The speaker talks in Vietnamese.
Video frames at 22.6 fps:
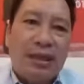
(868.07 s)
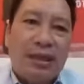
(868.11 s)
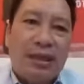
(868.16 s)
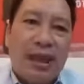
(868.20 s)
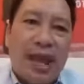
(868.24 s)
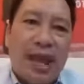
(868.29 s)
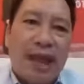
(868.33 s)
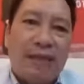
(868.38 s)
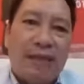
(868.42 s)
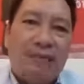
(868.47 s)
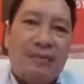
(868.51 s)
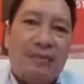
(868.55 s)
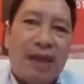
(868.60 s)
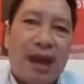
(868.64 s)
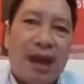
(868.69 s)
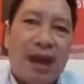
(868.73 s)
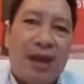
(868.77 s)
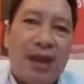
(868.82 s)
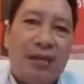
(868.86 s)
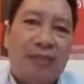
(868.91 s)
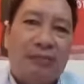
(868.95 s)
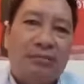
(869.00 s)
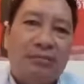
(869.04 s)
làm
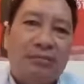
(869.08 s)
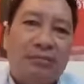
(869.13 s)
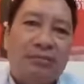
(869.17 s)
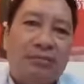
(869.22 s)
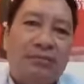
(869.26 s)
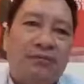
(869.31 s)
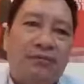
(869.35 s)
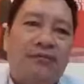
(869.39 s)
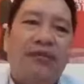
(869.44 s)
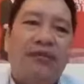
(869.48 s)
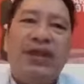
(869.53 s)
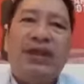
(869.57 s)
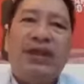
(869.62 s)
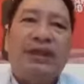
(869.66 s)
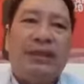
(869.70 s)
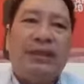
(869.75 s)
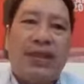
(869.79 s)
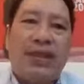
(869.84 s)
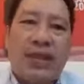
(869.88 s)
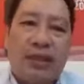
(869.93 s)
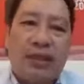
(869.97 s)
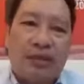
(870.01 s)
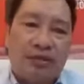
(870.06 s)
cho phí
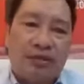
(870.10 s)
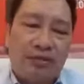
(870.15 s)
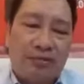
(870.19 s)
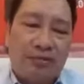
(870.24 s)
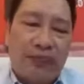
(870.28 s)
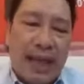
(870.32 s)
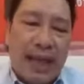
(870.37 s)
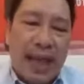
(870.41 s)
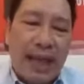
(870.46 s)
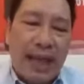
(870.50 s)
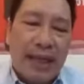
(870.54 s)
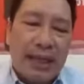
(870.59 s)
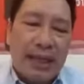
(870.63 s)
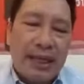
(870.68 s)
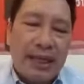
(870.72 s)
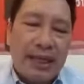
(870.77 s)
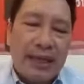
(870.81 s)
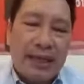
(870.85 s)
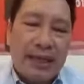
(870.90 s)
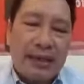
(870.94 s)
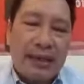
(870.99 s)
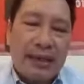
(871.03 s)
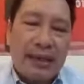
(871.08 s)
tiền của chúng ta
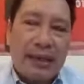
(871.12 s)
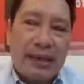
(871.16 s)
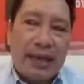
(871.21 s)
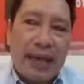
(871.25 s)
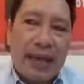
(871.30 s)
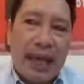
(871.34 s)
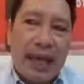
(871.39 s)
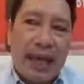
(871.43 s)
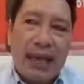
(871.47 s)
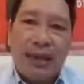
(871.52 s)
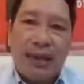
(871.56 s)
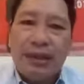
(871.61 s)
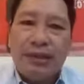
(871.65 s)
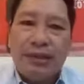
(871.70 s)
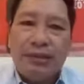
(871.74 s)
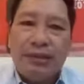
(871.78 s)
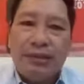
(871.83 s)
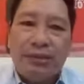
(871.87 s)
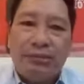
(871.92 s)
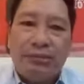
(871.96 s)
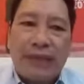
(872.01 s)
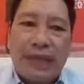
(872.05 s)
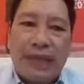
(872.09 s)
có nghĩa là
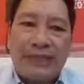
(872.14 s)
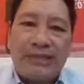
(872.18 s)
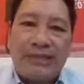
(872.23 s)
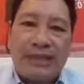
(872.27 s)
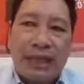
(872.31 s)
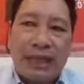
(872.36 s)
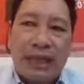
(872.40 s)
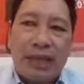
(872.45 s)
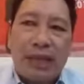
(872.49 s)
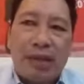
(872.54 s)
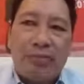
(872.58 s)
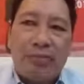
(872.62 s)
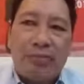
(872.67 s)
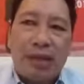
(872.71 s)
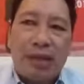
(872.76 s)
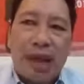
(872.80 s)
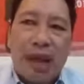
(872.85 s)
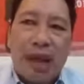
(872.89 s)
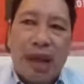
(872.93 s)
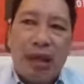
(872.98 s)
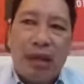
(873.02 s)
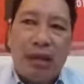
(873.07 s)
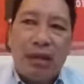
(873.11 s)
chúng ta sẽ không
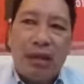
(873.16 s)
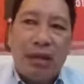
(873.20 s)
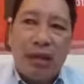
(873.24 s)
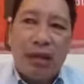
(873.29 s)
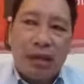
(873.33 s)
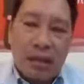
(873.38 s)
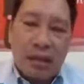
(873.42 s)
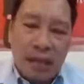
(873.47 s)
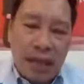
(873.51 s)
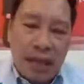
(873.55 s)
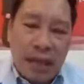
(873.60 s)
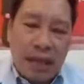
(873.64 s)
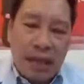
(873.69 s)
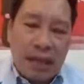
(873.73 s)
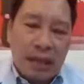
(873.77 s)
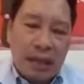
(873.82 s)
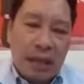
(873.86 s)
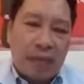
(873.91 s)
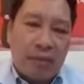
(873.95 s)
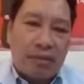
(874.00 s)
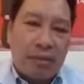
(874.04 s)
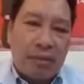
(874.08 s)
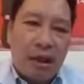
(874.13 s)
có à,
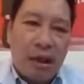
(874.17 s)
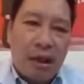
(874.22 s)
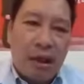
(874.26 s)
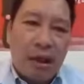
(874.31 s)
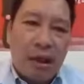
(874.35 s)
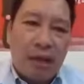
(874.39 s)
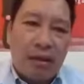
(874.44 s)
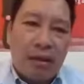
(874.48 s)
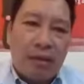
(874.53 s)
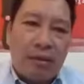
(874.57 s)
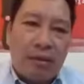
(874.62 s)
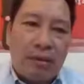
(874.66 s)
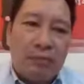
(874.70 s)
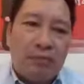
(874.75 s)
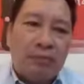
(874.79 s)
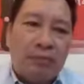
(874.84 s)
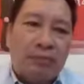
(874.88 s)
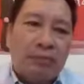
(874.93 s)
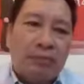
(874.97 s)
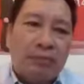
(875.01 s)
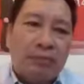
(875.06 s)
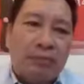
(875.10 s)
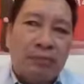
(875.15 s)
không có
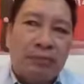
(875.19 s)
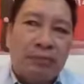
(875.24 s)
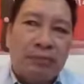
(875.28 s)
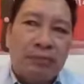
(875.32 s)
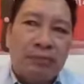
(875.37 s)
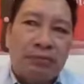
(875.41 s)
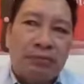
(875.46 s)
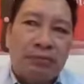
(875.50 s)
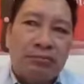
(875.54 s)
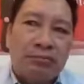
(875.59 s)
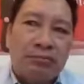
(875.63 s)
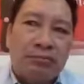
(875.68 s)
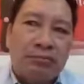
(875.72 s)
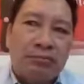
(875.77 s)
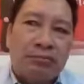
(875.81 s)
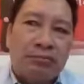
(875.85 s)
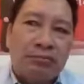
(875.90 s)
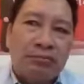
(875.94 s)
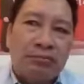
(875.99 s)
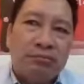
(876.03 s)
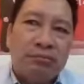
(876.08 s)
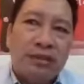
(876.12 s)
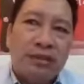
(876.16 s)

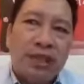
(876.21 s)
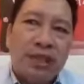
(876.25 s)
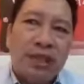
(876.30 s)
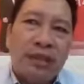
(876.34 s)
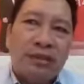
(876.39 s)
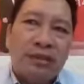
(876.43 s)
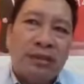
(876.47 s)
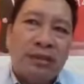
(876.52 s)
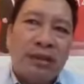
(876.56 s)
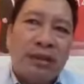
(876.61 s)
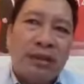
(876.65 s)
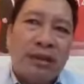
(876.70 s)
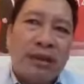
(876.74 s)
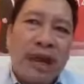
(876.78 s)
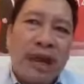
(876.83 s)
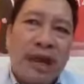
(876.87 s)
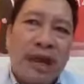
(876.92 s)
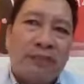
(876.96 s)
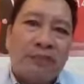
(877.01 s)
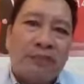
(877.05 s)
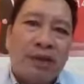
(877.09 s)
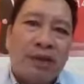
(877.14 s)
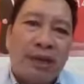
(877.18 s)
um,
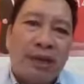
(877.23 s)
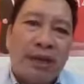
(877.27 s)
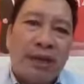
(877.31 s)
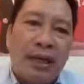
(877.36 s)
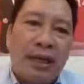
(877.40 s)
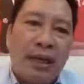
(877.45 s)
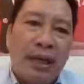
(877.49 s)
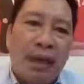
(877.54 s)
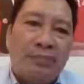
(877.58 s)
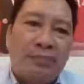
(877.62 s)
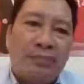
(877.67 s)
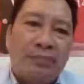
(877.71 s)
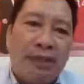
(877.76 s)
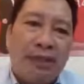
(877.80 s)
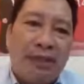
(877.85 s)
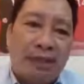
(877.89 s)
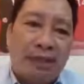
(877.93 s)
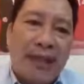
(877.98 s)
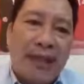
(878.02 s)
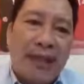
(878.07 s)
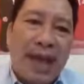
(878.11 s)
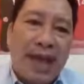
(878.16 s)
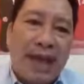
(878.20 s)
làm cho cái lớp
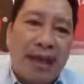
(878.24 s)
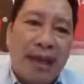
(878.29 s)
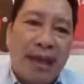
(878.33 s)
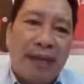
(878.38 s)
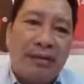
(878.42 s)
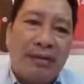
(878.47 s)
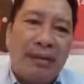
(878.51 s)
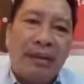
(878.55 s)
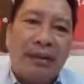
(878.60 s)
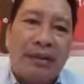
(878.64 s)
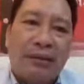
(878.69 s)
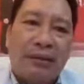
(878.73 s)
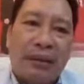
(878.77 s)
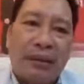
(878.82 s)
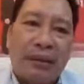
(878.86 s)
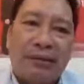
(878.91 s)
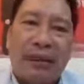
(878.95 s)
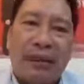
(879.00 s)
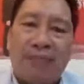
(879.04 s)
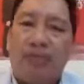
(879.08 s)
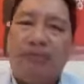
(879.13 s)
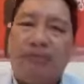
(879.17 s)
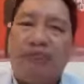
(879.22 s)
dưỡng da đó nó có thể
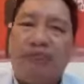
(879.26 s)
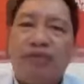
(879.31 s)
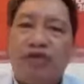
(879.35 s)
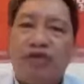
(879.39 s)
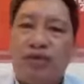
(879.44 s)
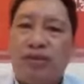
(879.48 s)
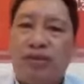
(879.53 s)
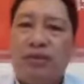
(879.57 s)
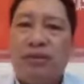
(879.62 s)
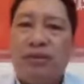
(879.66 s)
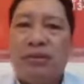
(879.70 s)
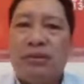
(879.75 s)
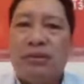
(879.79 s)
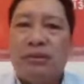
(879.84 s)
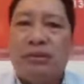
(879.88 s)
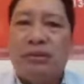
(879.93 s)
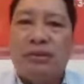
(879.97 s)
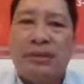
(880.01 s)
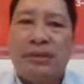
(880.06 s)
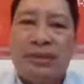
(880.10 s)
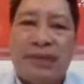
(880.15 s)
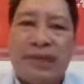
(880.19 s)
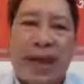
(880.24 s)
thấm xuống
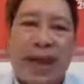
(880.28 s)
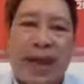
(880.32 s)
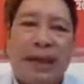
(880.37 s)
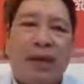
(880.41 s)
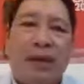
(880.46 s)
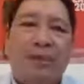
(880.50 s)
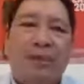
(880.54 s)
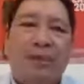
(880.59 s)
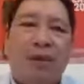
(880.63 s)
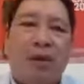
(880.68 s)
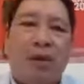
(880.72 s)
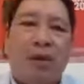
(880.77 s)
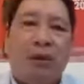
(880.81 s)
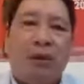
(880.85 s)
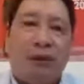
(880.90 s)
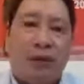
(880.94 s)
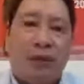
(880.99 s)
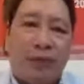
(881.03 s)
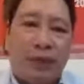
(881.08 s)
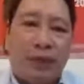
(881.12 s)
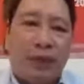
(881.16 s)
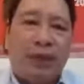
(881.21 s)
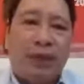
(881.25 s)
các cái mô
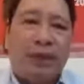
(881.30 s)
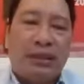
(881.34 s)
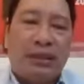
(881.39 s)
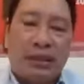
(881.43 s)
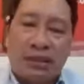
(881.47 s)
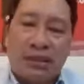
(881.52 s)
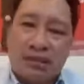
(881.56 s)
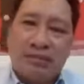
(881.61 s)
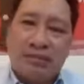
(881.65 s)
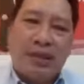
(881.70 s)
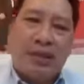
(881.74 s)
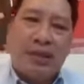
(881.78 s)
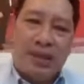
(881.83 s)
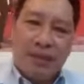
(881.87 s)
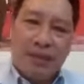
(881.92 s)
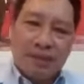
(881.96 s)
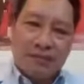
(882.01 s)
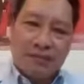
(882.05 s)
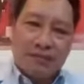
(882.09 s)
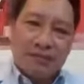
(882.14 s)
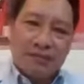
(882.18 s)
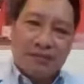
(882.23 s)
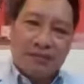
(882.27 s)
tổ chức ở thượng bì
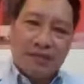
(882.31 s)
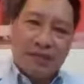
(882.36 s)
được